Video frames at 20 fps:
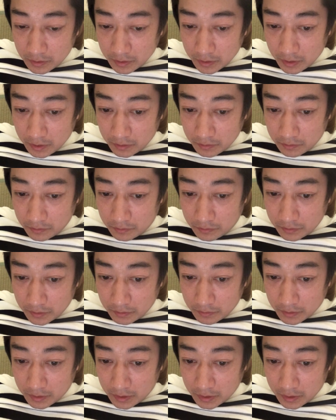健康へ
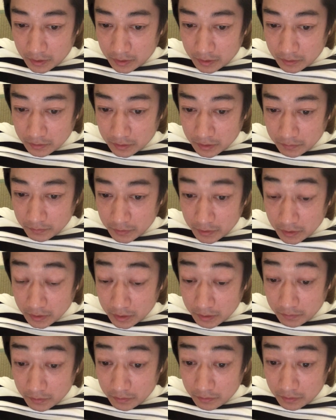の害があるため
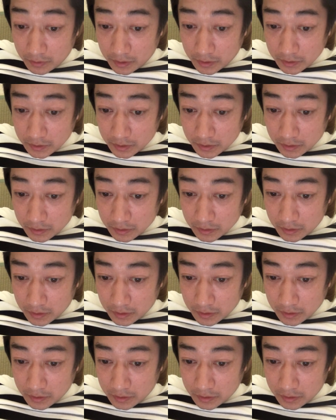タバコ会社が